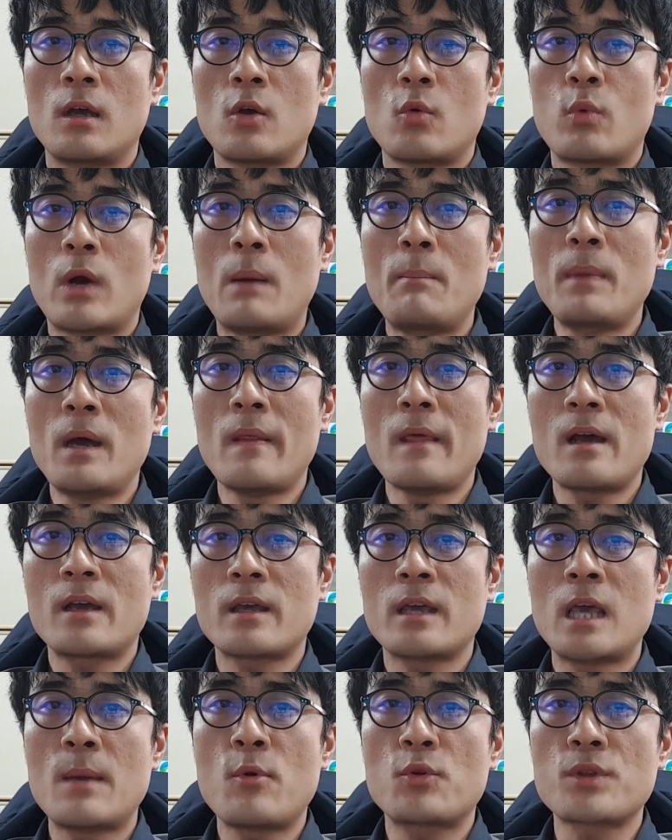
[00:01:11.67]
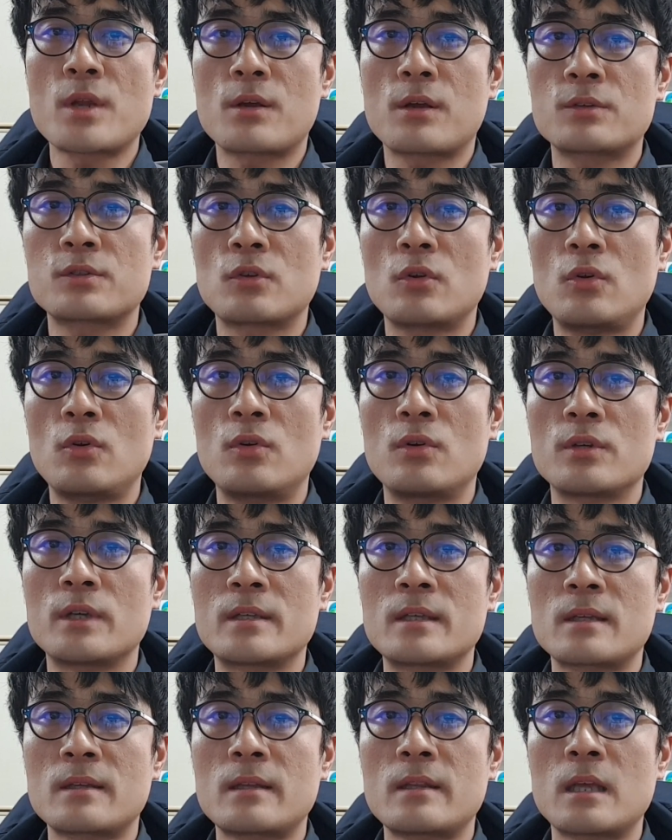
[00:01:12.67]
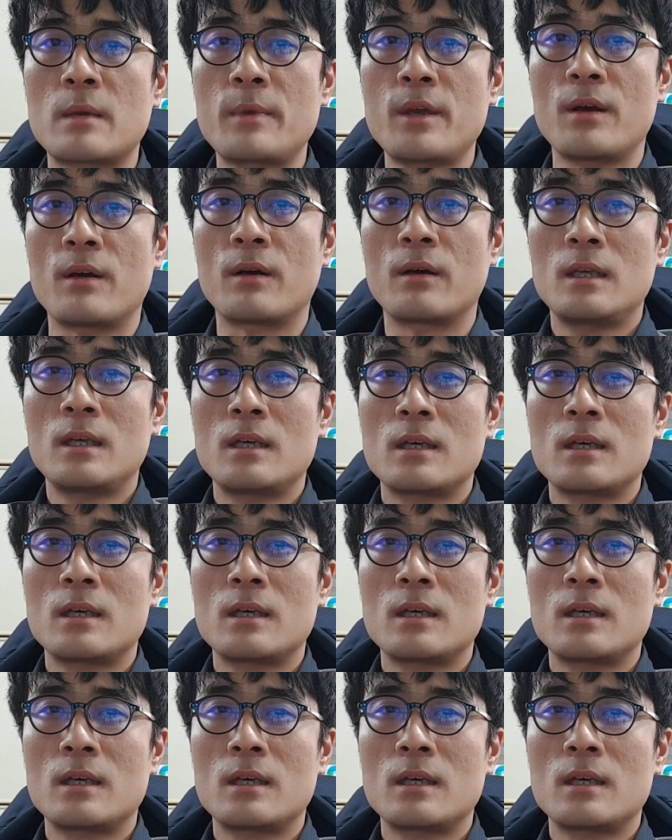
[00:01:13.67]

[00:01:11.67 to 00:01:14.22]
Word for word: 완만하게 회복될 것으로 예상된다며